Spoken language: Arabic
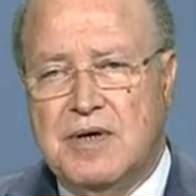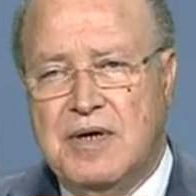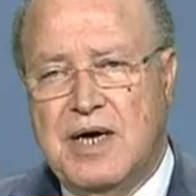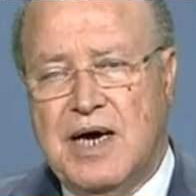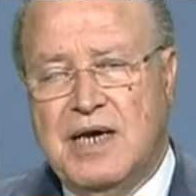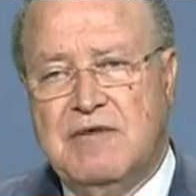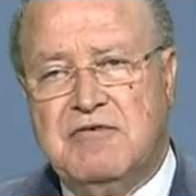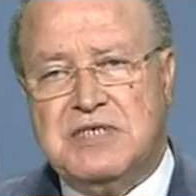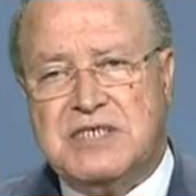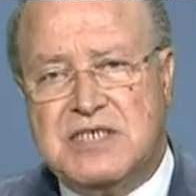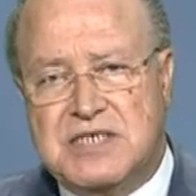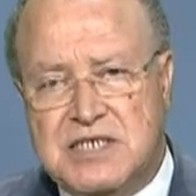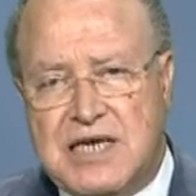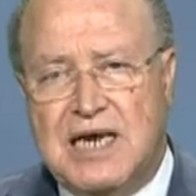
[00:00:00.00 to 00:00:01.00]
يعني في
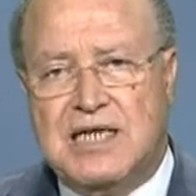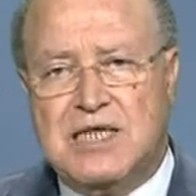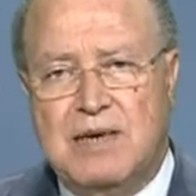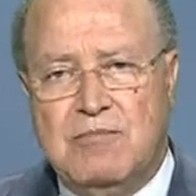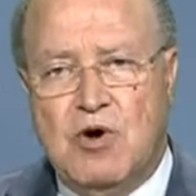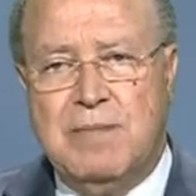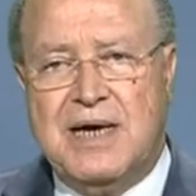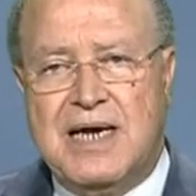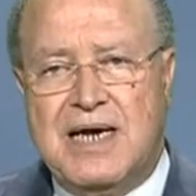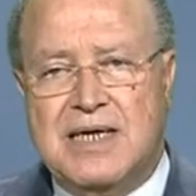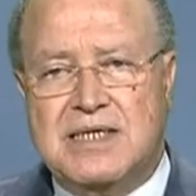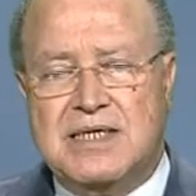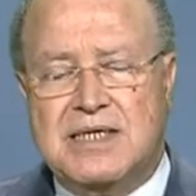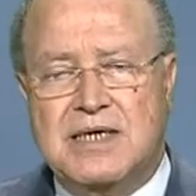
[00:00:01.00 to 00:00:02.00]
سلة
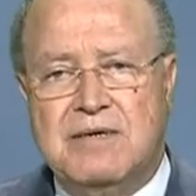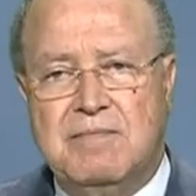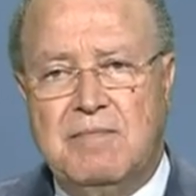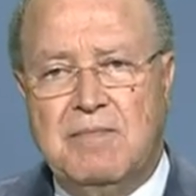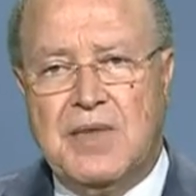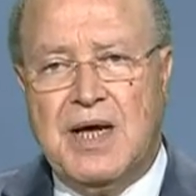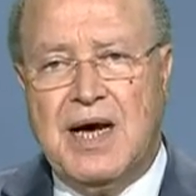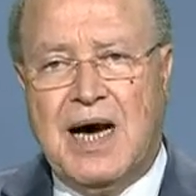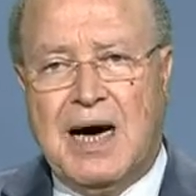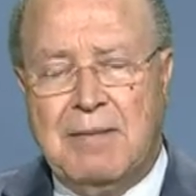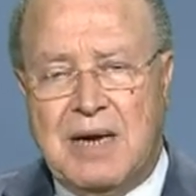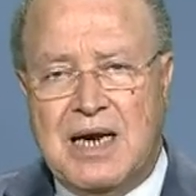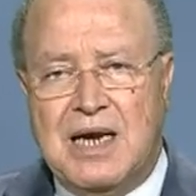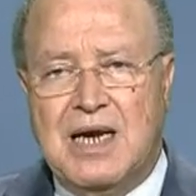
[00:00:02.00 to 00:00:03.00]
المهملات
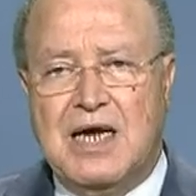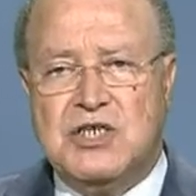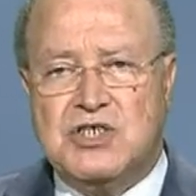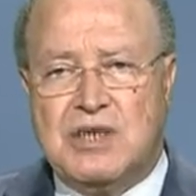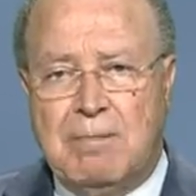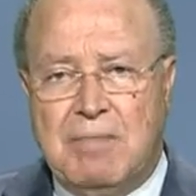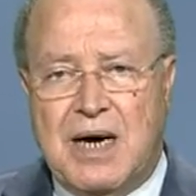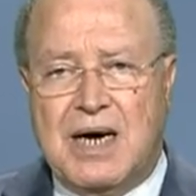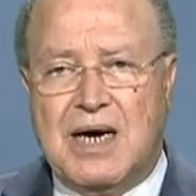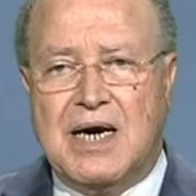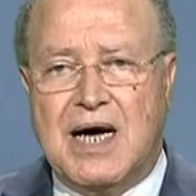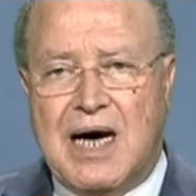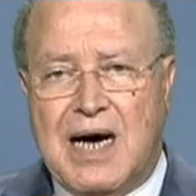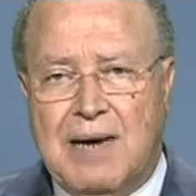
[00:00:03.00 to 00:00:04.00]
عمل جبار
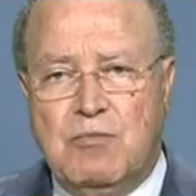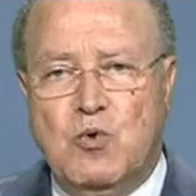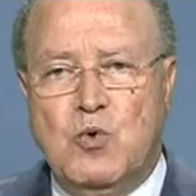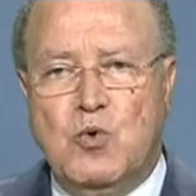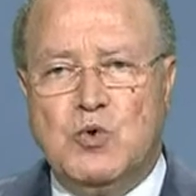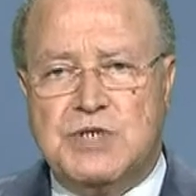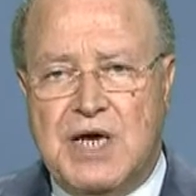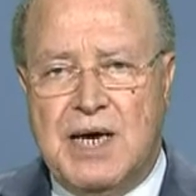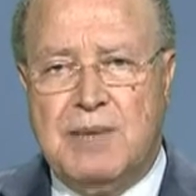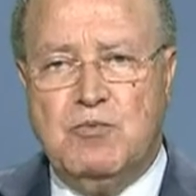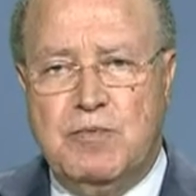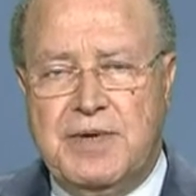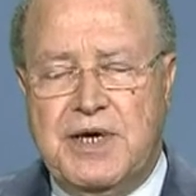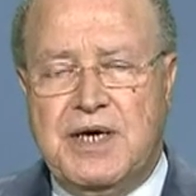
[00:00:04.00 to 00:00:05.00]
قاموا
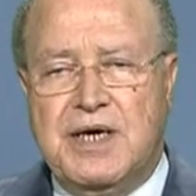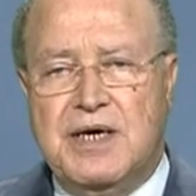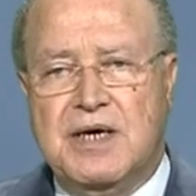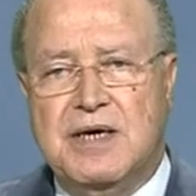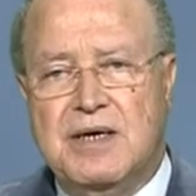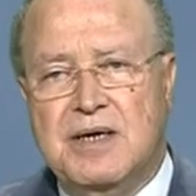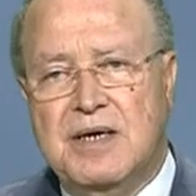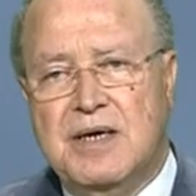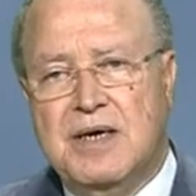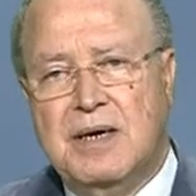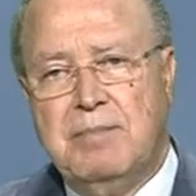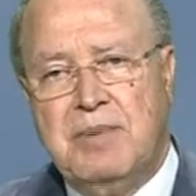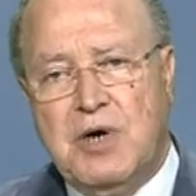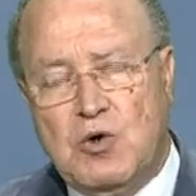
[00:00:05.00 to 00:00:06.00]
وساهموا به
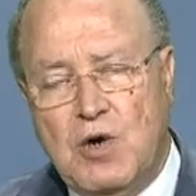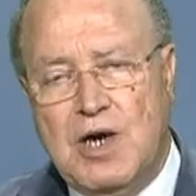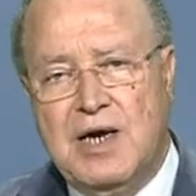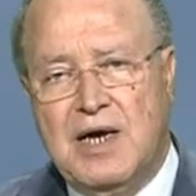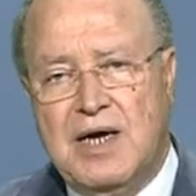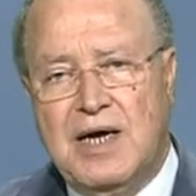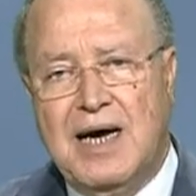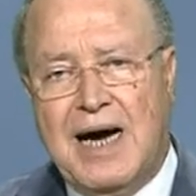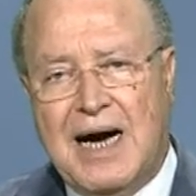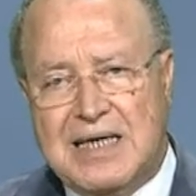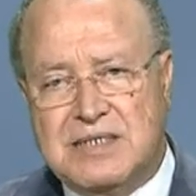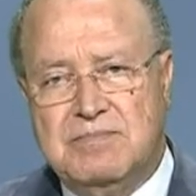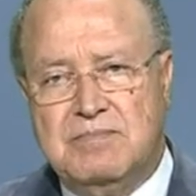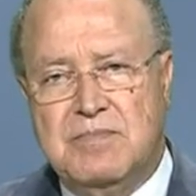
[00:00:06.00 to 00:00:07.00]
بكل
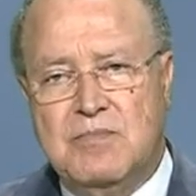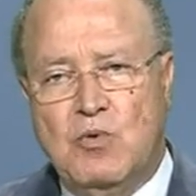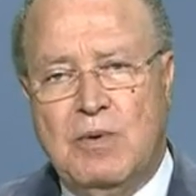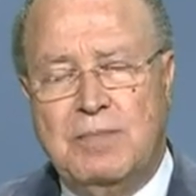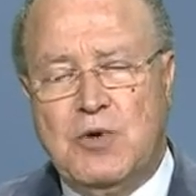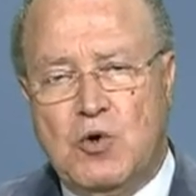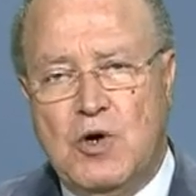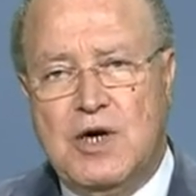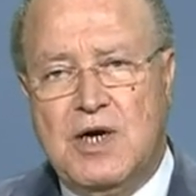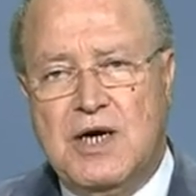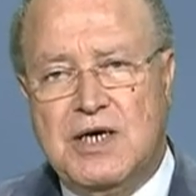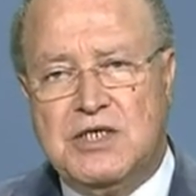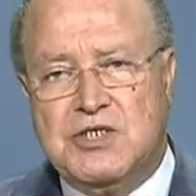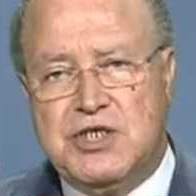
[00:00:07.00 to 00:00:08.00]
حزم وبكل
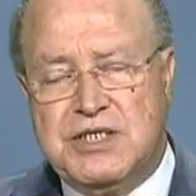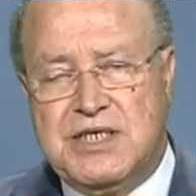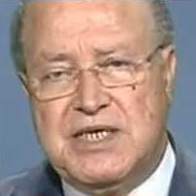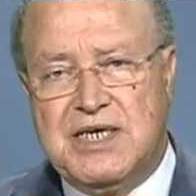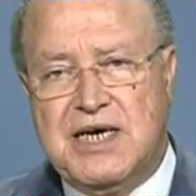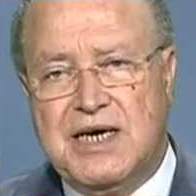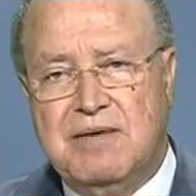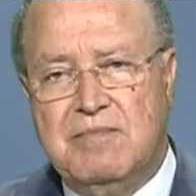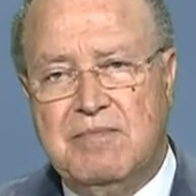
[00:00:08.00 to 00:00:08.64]
جدية